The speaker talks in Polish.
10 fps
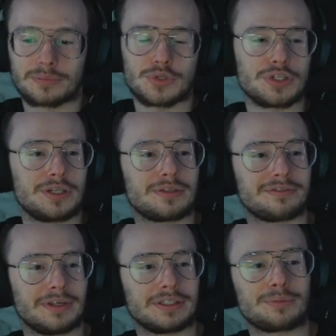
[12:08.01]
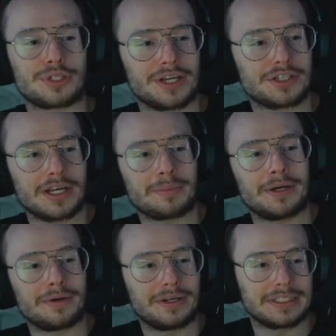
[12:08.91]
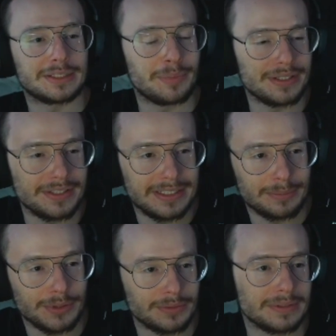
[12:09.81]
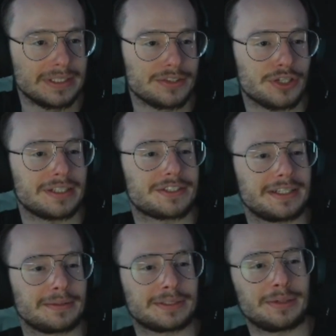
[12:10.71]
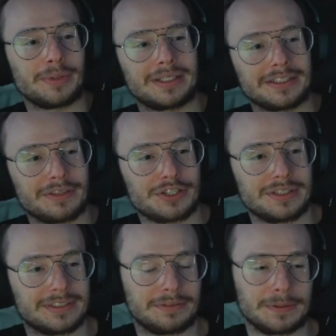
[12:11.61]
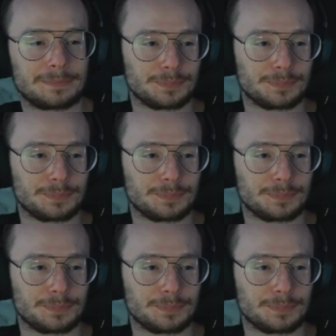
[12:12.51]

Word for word: przyszli tu w wolnym czasie, jak mają ochotę spędzić ze mną czas, cenią sobie moje towarzystwo.